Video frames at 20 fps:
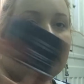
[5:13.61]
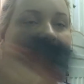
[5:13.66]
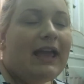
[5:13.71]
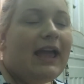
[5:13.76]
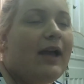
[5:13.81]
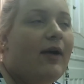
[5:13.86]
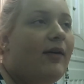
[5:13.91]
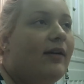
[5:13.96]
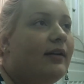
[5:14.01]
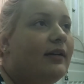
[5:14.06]
que,
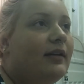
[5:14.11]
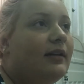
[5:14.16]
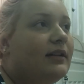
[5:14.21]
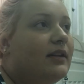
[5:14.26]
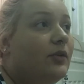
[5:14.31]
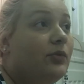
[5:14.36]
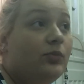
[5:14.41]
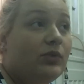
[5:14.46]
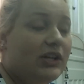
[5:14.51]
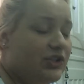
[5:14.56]
é,
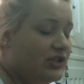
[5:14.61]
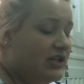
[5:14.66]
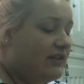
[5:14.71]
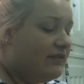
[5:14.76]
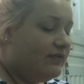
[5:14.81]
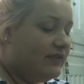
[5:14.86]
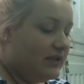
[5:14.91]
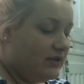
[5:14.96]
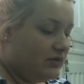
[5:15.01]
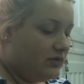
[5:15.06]
que eu nunca
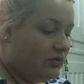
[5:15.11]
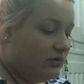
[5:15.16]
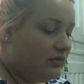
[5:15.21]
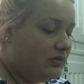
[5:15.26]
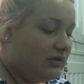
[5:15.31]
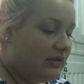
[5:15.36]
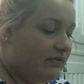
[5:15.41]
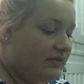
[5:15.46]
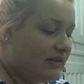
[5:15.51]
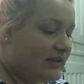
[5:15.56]
tinha visto,
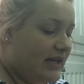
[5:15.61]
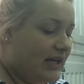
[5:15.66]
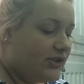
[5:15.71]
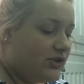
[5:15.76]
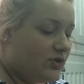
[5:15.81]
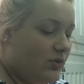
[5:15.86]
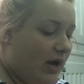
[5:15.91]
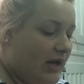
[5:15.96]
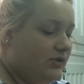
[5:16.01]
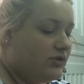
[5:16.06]
na
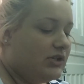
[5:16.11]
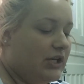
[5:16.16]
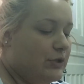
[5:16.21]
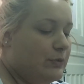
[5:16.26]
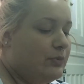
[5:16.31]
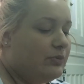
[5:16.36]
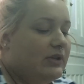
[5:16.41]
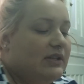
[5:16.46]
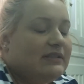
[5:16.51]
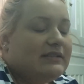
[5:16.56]
verdade, eu acho que é
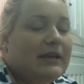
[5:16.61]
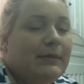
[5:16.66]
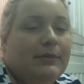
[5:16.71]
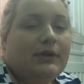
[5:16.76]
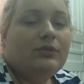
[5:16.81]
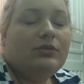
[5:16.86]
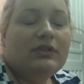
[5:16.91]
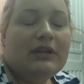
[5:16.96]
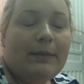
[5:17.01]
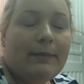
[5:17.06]
tipo um
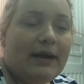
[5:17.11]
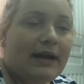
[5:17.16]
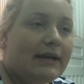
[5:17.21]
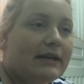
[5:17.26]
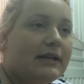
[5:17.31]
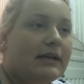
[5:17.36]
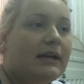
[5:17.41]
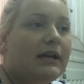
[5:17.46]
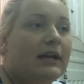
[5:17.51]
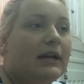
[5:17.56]
lançamento da
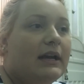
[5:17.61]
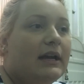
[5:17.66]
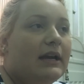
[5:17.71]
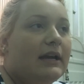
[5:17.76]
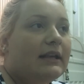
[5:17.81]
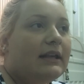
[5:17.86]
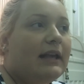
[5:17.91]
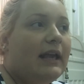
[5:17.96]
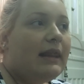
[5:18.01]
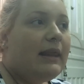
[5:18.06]
marca,
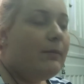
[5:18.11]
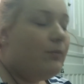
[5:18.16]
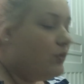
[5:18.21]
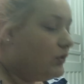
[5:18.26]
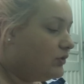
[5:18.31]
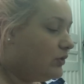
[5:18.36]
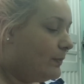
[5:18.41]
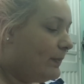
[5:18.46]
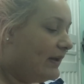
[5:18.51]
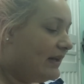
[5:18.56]
que ela é
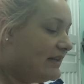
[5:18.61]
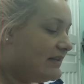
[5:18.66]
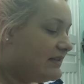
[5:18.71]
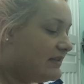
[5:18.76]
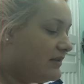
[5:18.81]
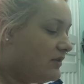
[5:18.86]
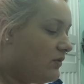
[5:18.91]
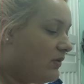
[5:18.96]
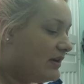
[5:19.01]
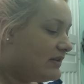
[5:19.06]
muito
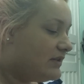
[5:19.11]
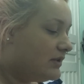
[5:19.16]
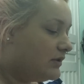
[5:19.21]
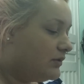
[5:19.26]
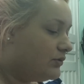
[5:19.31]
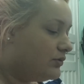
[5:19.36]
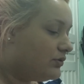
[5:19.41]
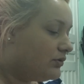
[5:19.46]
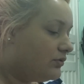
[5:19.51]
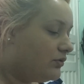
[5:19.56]
parecida com as
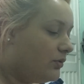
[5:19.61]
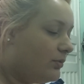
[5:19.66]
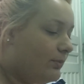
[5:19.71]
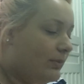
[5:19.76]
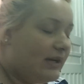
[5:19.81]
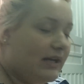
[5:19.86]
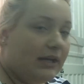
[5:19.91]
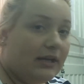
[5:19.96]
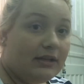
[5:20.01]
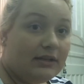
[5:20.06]
Illusion
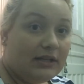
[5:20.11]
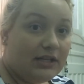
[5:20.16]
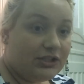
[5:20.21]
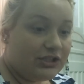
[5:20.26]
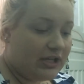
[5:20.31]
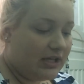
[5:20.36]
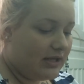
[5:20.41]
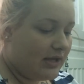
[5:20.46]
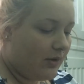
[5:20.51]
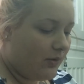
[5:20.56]
Dombré da
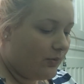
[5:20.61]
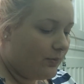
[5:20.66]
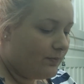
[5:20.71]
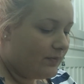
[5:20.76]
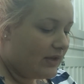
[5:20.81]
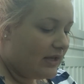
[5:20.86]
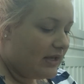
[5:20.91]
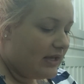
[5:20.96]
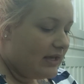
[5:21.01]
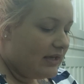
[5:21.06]
Chanel.
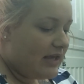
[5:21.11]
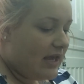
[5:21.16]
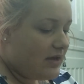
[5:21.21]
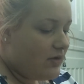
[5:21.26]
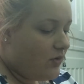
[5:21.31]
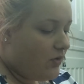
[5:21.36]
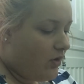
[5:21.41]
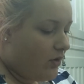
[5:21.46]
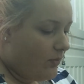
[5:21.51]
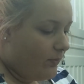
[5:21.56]
E aí
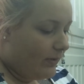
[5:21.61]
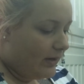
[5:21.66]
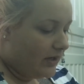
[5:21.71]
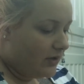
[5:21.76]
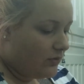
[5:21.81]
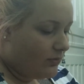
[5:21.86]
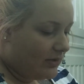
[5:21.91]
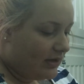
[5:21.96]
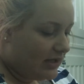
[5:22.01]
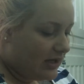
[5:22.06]
eu
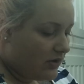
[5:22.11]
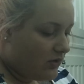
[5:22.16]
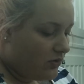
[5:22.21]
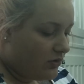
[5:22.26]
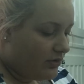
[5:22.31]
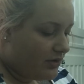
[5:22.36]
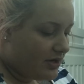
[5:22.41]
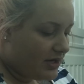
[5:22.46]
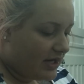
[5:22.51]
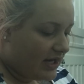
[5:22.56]
comprei uma na
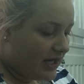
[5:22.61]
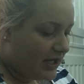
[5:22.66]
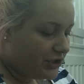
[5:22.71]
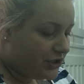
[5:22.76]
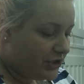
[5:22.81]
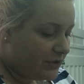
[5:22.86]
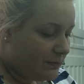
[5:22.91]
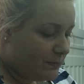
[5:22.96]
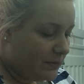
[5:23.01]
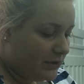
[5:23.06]
cor
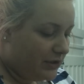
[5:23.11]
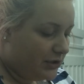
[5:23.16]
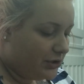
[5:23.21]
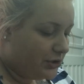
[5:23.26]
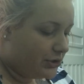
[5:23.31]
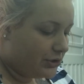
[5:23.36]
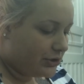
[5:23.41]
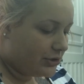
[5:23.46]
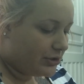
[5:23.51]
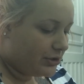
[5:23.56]

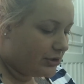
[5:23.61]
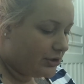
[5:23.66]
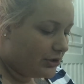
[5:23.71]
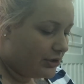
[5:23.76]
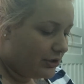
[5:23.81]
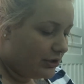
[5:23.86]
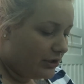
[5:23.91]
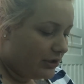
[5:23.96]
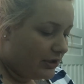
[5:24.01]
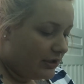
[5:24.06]
Cashmere,
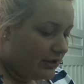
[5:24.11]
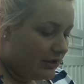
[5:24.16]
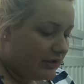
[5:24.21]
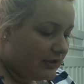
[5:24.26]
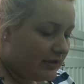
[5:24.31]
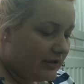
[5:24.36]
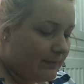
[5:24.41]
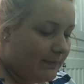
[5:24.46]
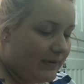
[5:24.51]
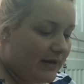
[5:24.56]

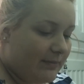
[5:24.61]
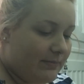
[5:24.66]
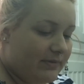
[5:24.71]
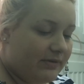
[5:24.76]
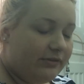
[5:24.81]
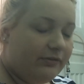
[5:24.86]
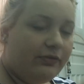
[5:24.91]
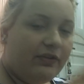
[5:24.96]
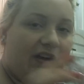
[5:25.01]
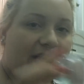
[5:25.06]
que para
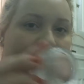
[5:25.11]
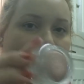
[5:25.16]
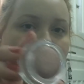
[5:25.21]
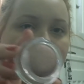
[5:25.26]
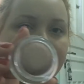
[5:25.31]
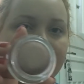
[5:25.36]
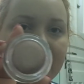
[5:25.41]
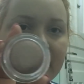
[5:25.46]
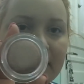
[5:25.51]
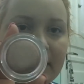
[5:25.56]
mim foi a
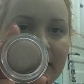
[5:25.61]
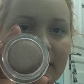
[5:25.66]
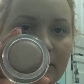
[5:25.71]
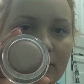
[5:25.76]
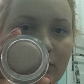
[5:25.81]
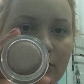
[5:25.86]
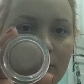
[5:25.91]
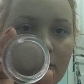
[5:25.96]
mais linda